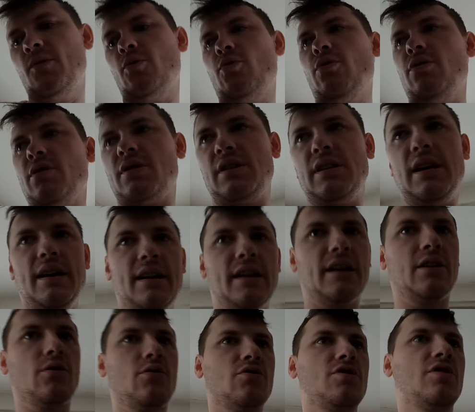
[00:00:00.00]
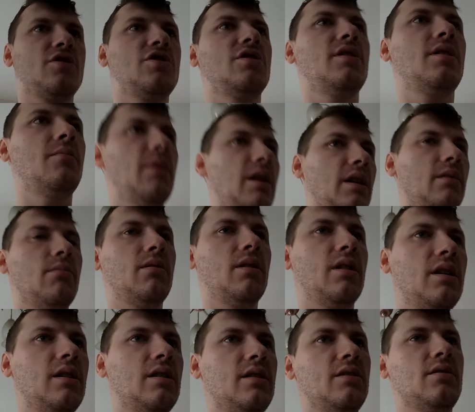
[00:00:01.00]
Уколы ставили, короче, вообще нормально
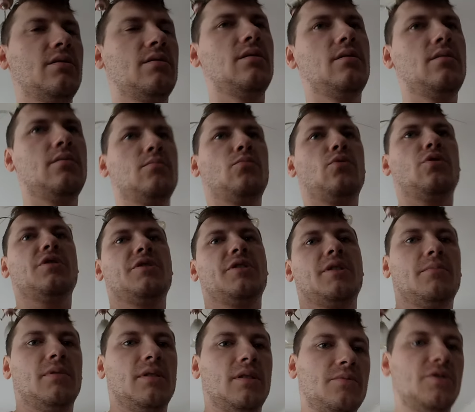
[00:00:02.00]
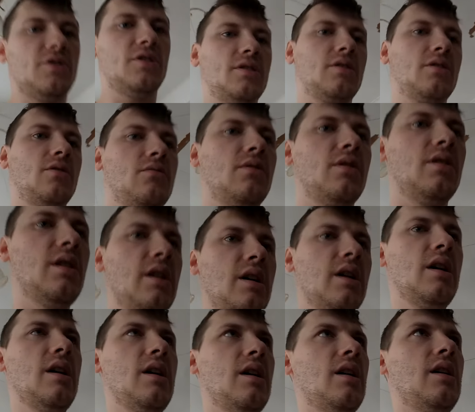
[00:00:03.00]
было. Боли не было вообще никакой
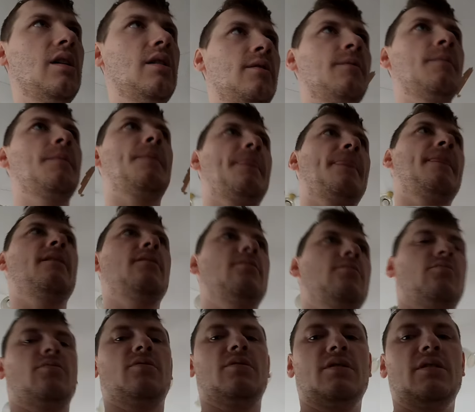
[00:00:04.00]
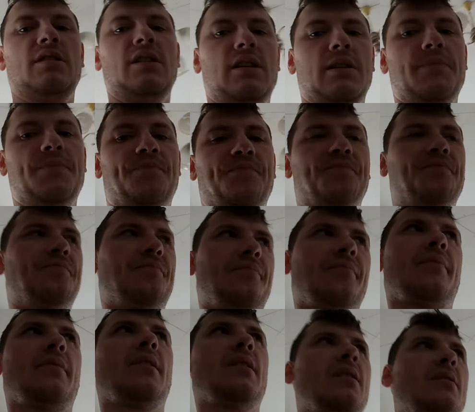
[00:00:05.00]
вот дней
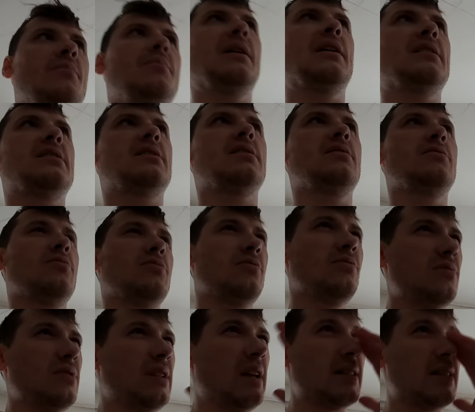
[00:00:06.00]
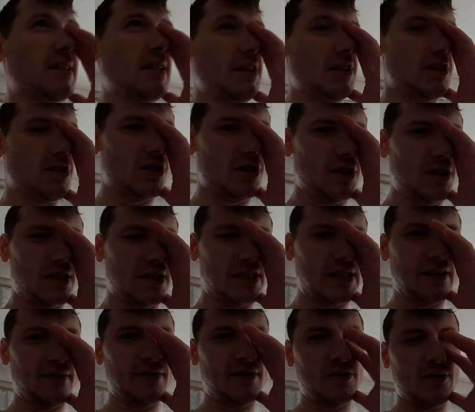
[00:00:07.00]
5, ну, дня 3-4
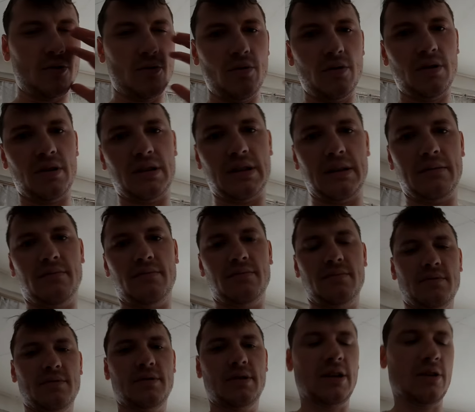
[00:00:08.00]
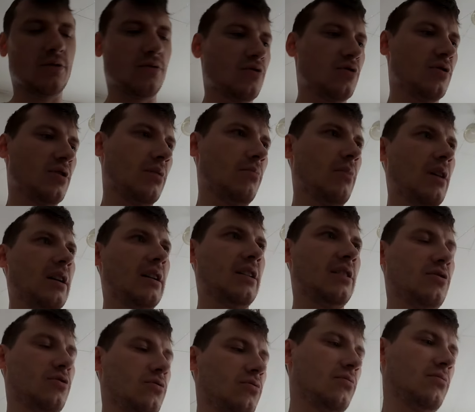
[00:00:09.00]
ставили уколы, там, короче,
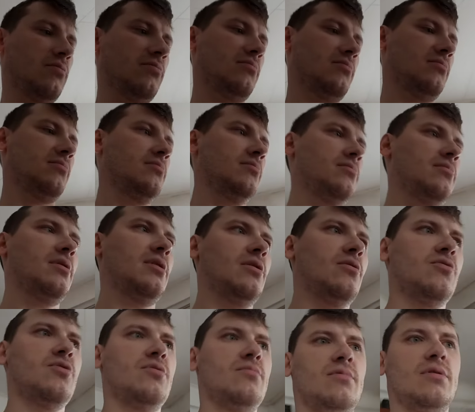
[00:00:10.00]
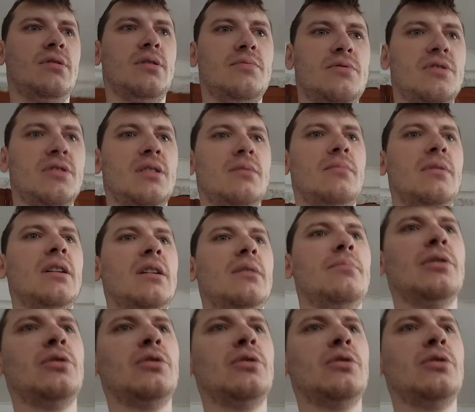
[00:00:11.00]
нормальные, что, короче, было вообще нормально.